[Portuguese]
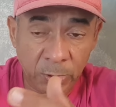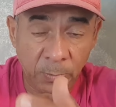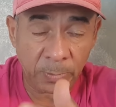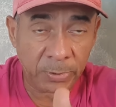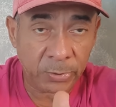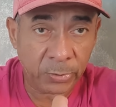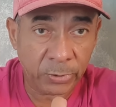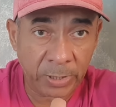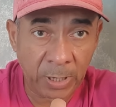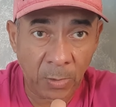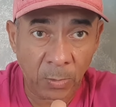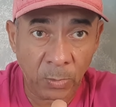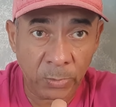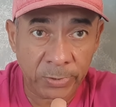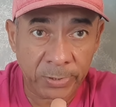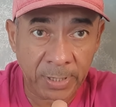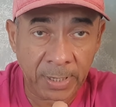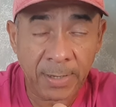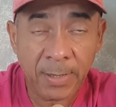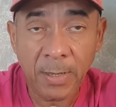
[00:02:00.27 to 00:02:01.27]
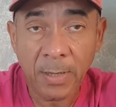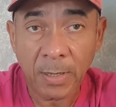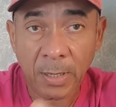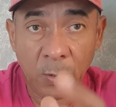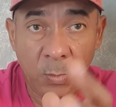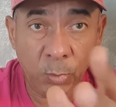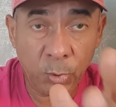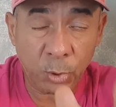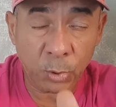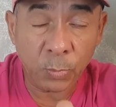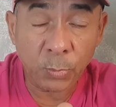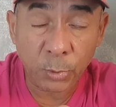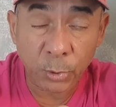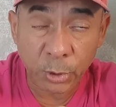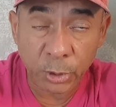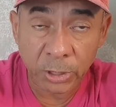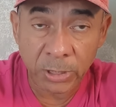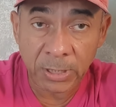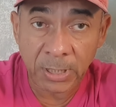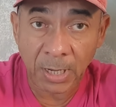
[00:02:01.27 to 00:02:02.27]
começou dia 11, né? Que o último
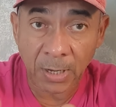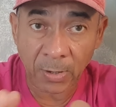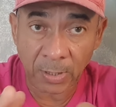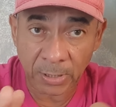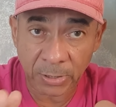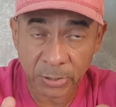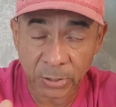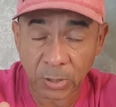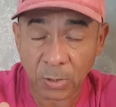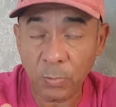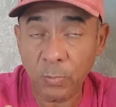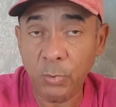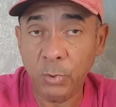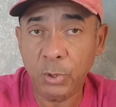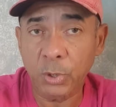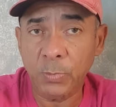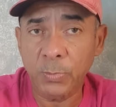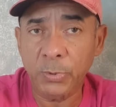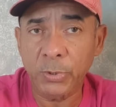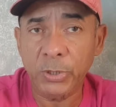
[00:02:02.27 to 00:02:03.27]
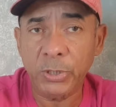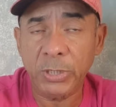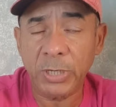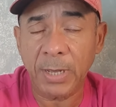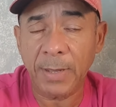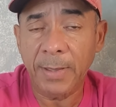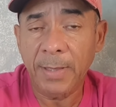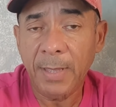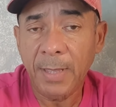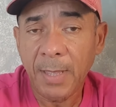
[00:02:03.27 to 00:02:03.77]
dia, olha só, o último dia